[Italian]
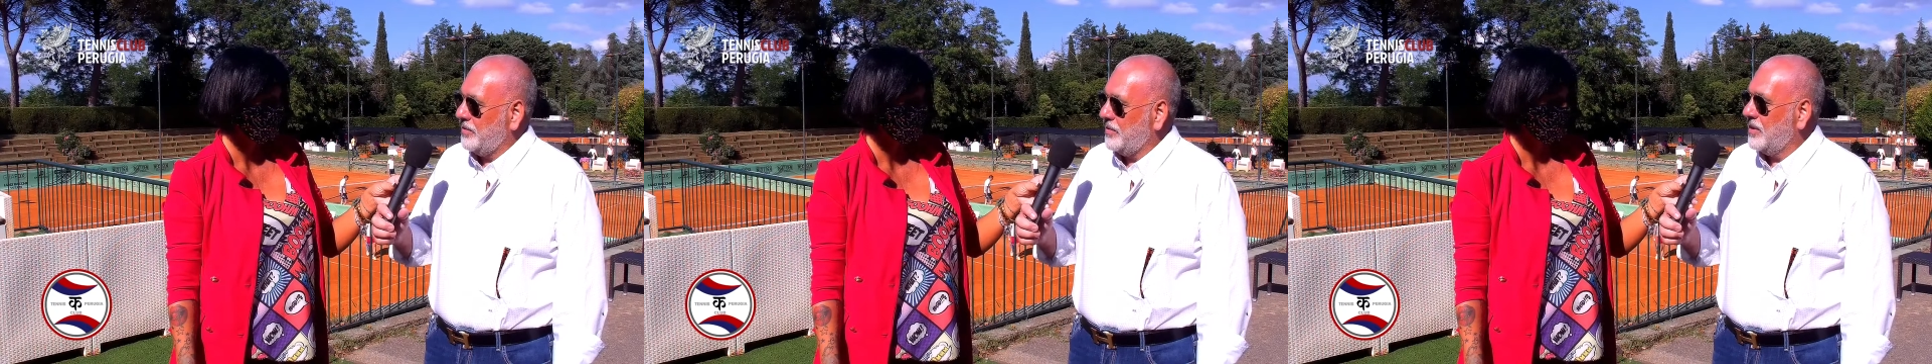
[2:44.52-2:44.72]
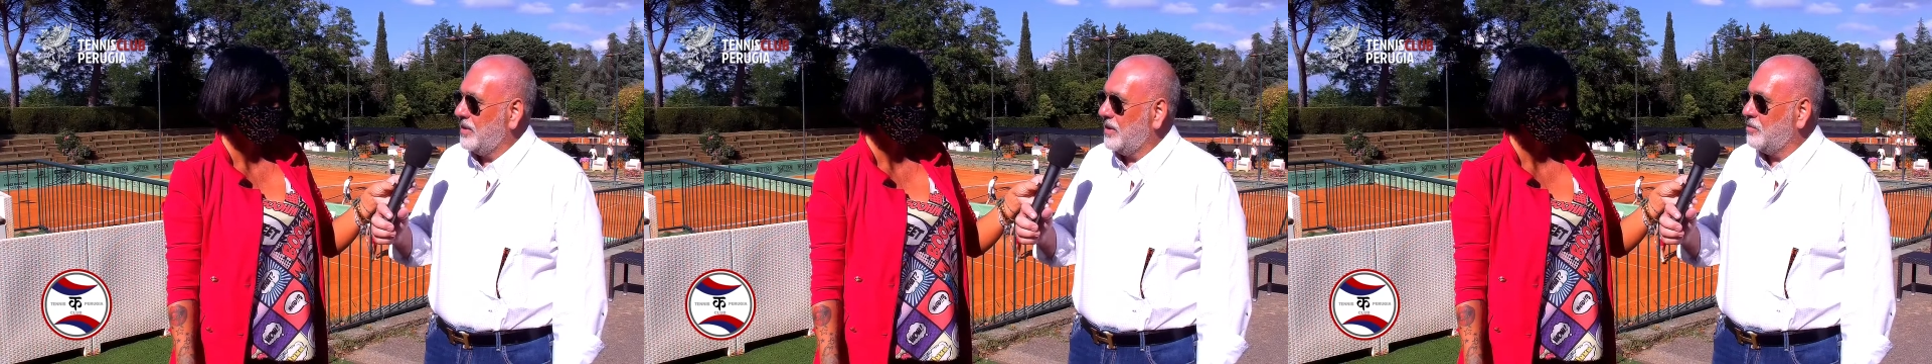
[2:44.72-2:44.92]

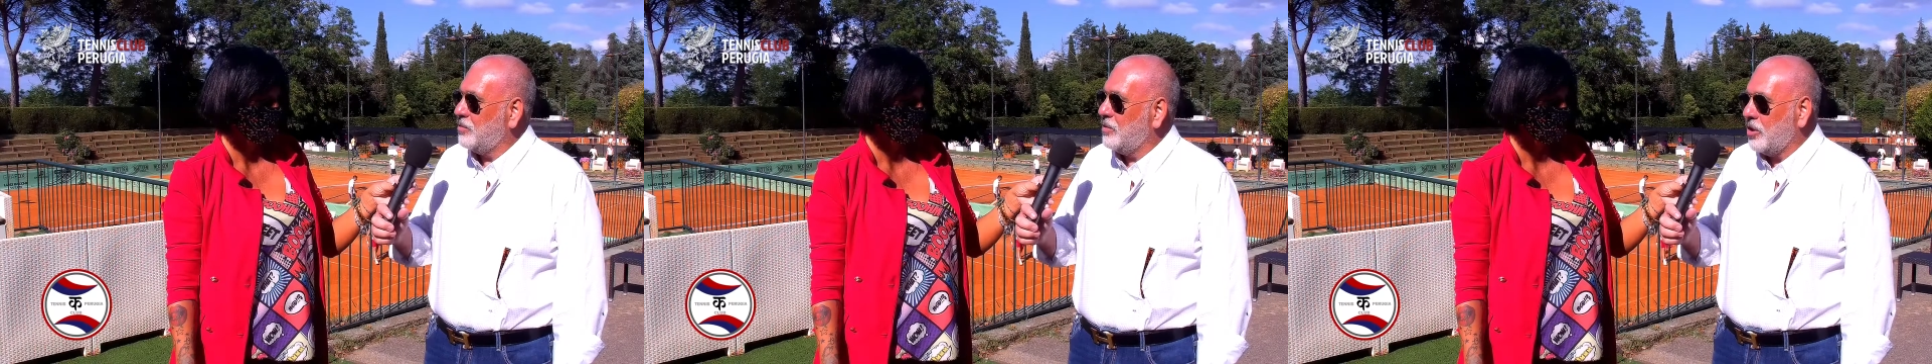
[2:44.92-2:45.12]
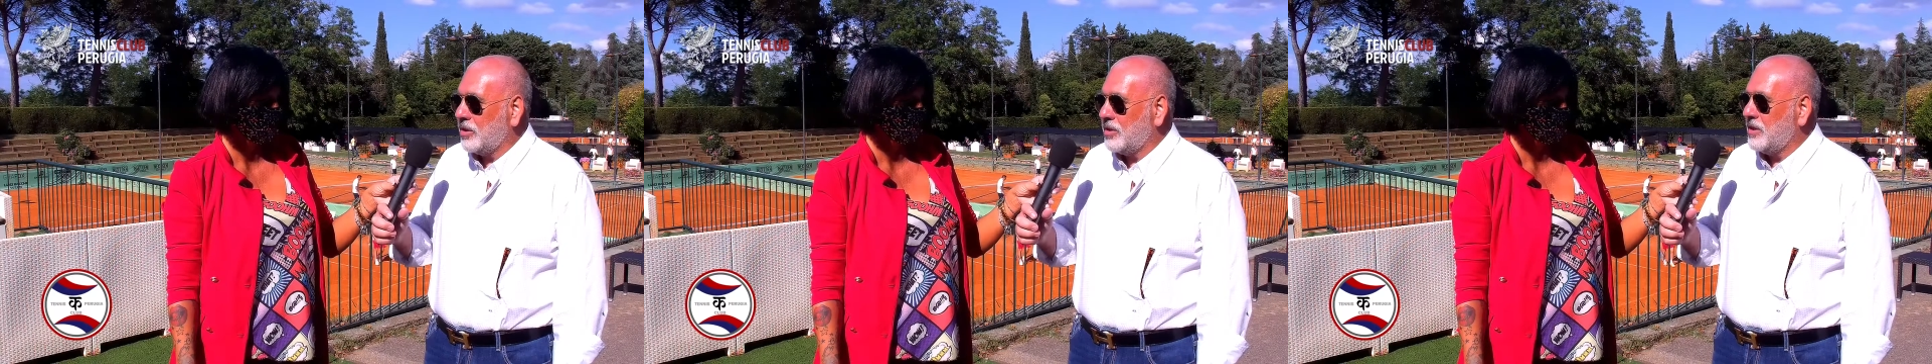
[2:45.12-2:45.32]
eh,
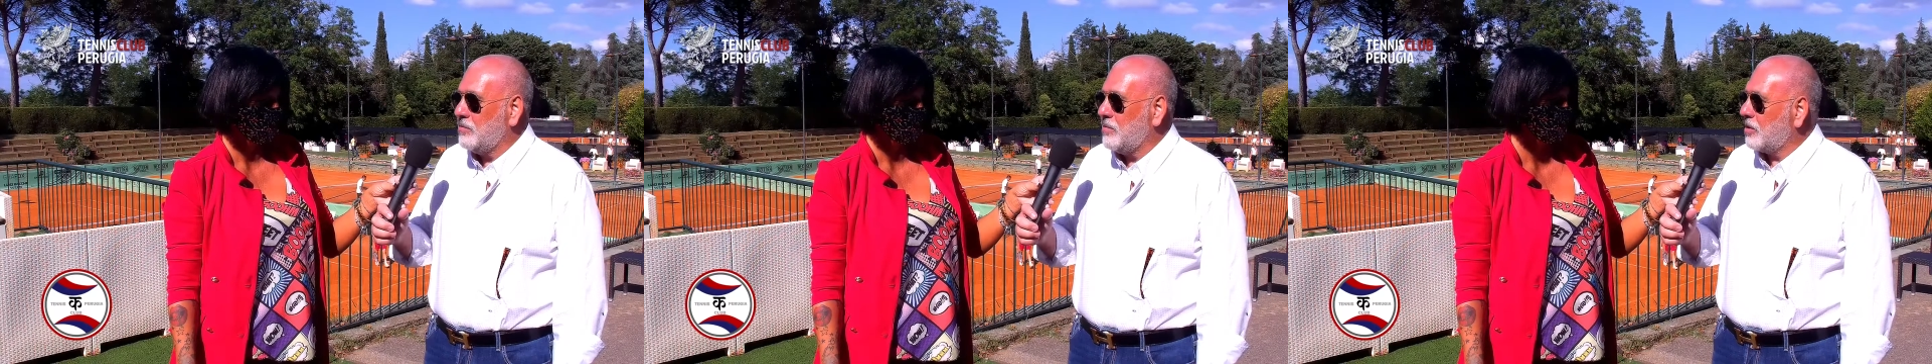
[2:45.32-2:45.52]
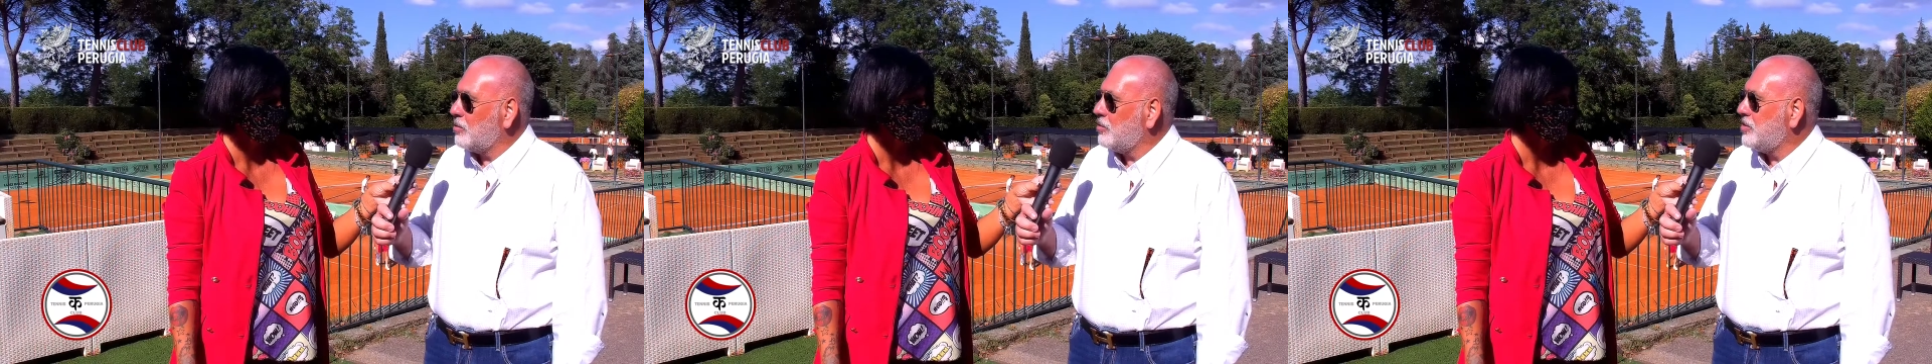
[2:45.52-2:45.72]

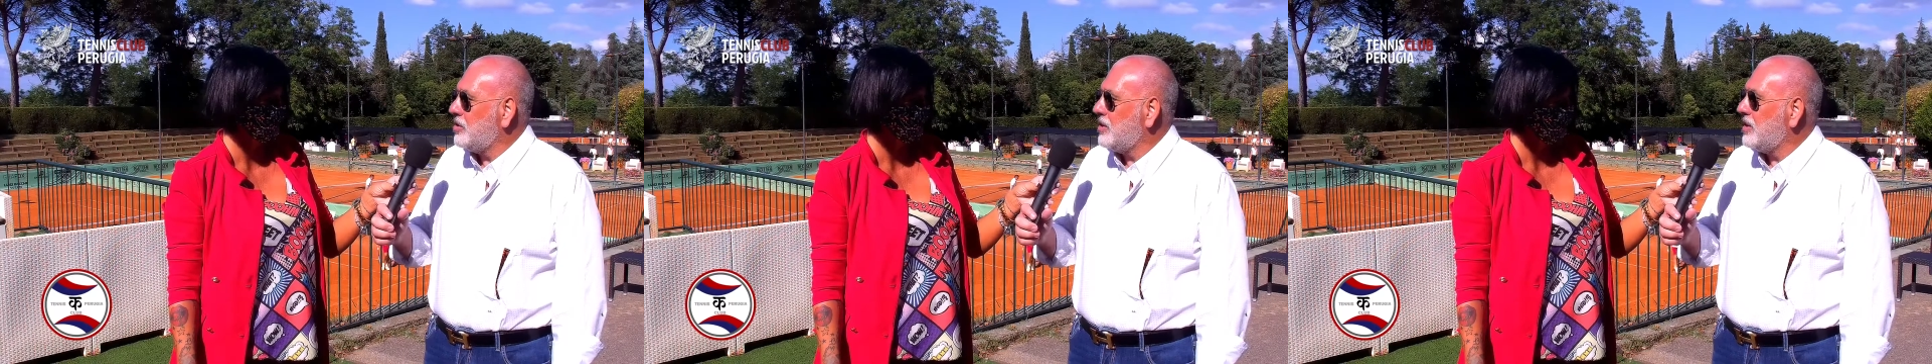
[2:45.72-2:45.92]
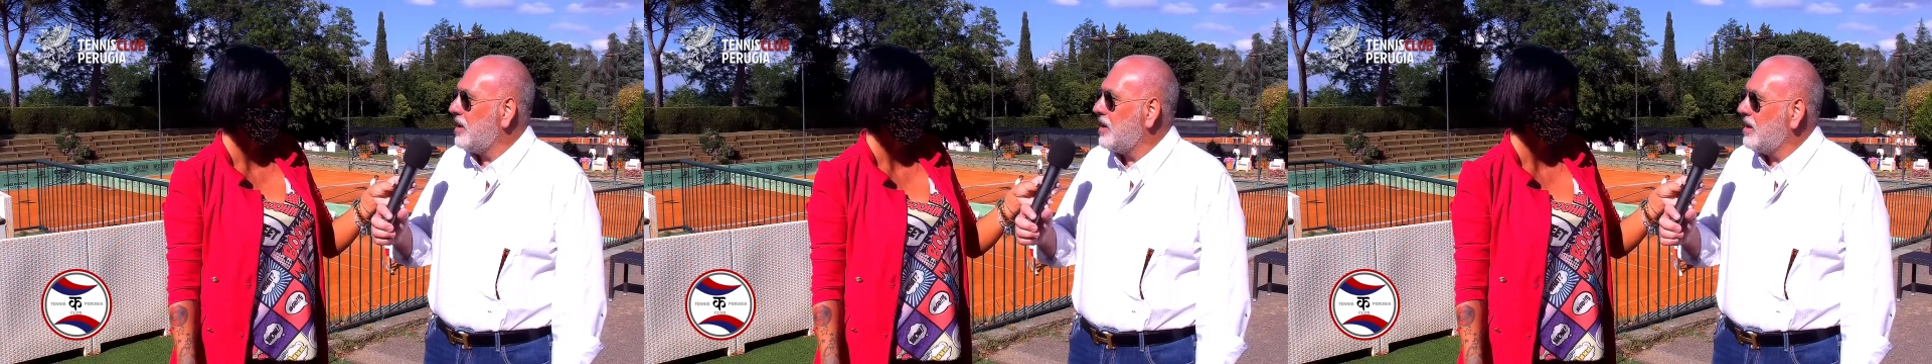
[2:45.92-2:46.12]
un'ottima
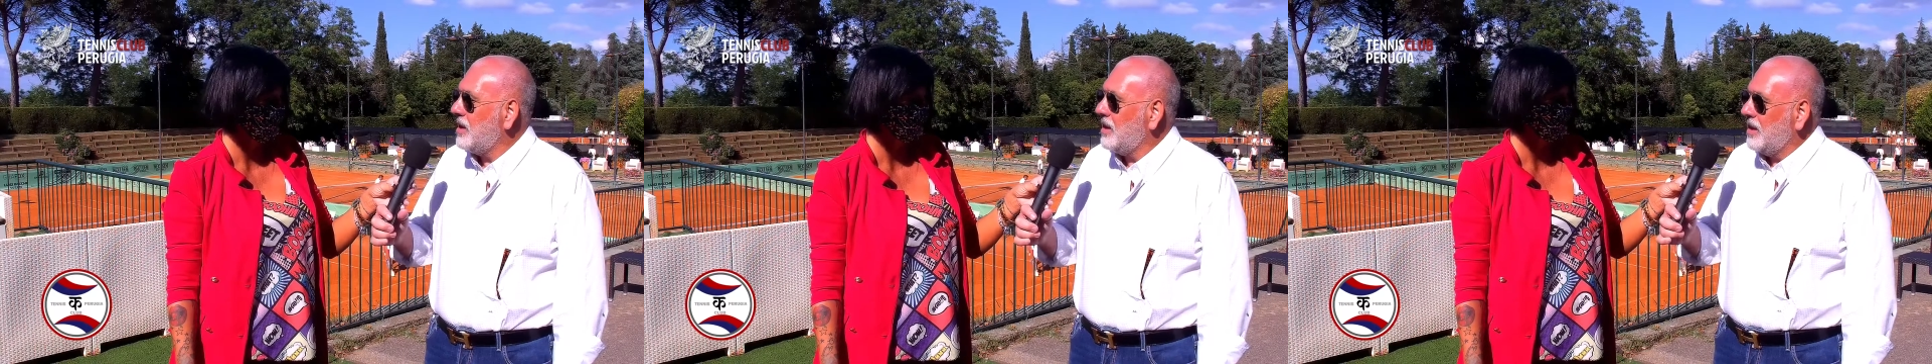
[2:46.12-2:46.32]
cucina